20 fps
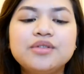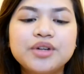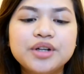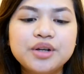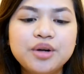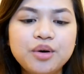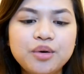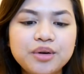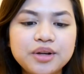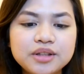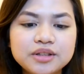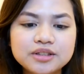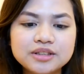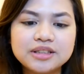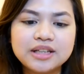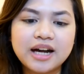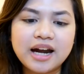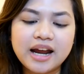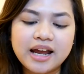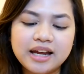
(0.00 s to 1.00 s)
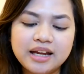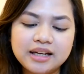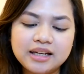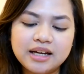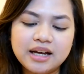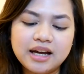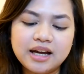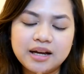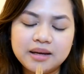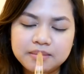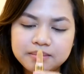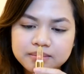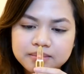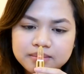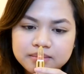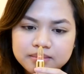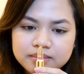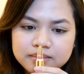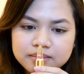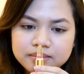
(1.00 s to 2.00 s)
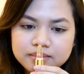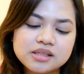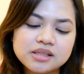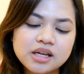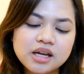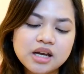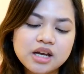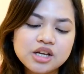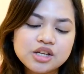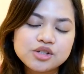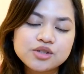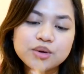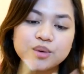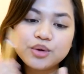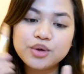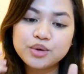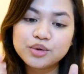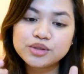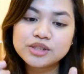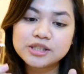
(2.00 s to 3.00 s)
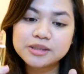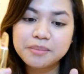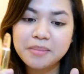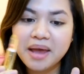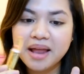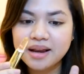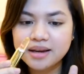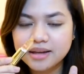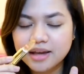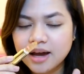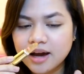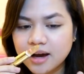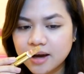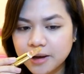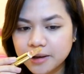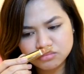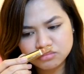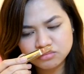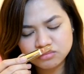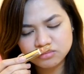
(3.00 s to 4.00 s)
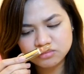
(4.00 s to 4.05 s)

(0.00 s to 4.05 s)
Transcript: Oh to try na. So, yung smell niya,